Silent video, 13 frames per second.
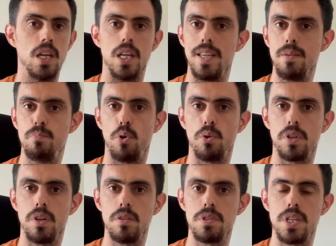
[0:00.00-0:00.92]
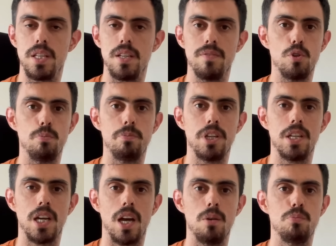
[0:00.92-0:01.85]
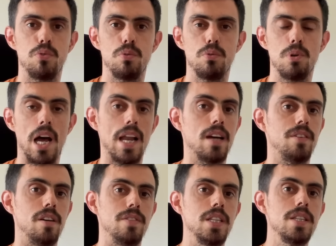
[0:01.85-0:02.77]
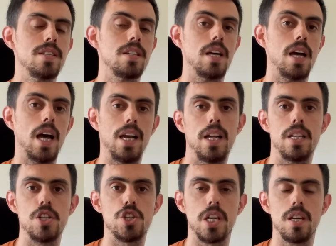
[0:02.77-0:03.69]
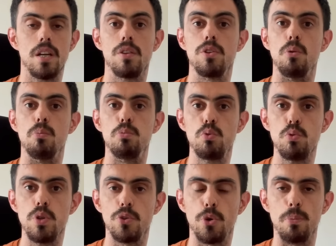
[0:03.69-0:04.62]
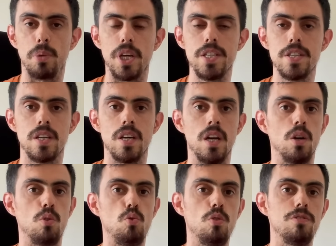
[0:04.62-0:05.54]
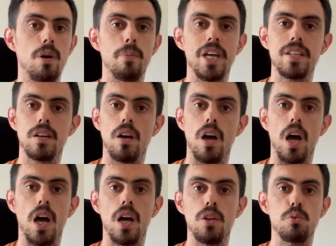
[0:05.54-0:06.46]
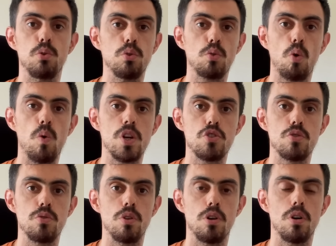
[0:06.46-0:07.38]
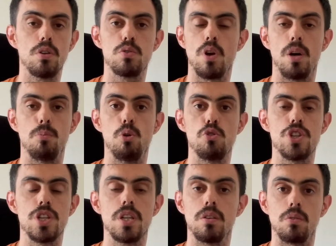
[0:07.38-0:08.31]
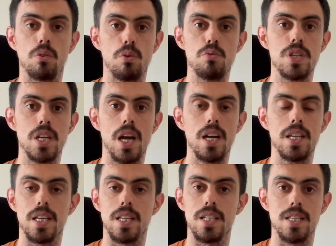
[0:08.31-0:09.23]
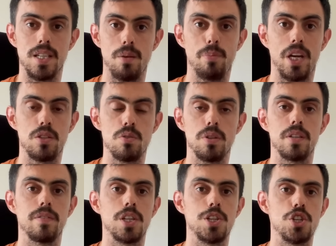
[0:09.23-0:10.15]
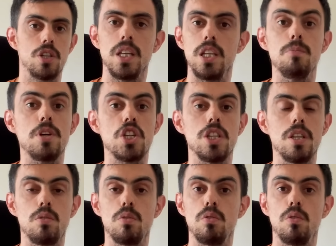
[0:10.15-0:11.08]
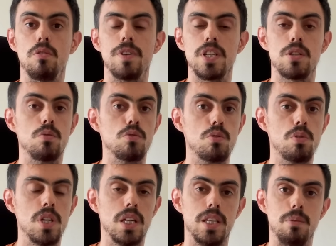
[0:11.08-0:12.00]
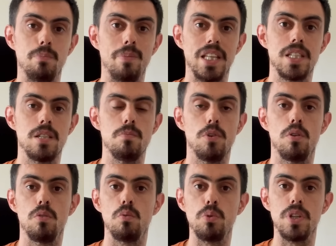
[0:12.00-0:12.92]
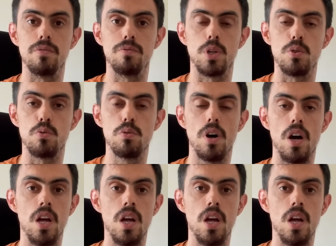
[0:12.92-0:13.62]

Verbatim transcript: et pourtant, c'est développé un peu à la va-vite à la légère dans beaucoup d'entreprises où on va mettre un, deux, trois juniors sur un projet crucial qui a des impacts sur des vrais gens. Imaginez qu'on fasse construire des bâtiments ou des voitures